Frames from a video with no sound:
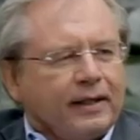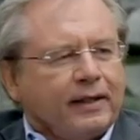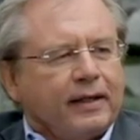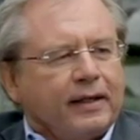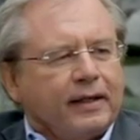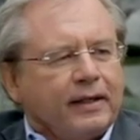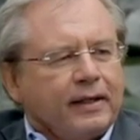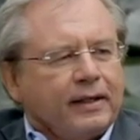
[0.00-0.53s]
Ja.
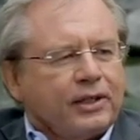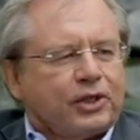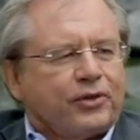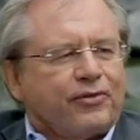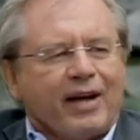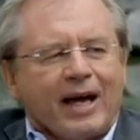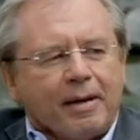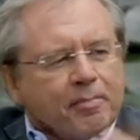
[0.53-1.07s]
Der
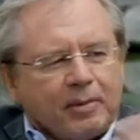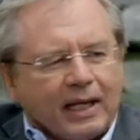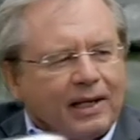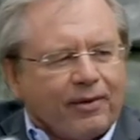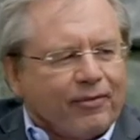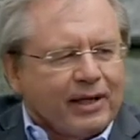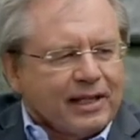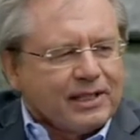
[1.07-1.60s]
schwärmt
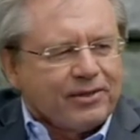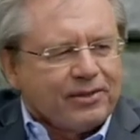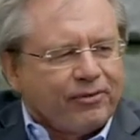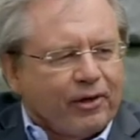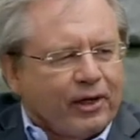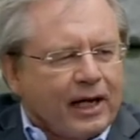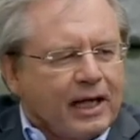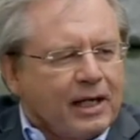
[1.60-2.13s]
etwas
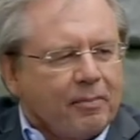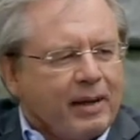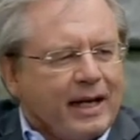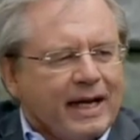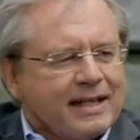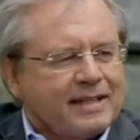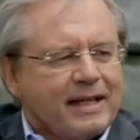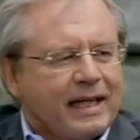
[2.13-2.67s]
von einem
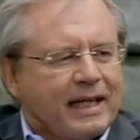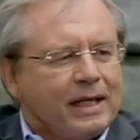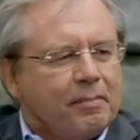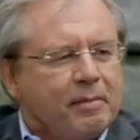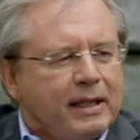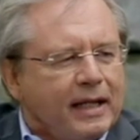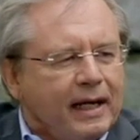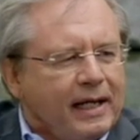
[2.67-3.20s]
Erzengel
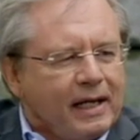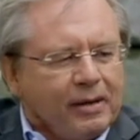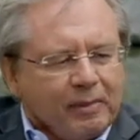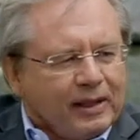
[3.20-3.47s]
Michael,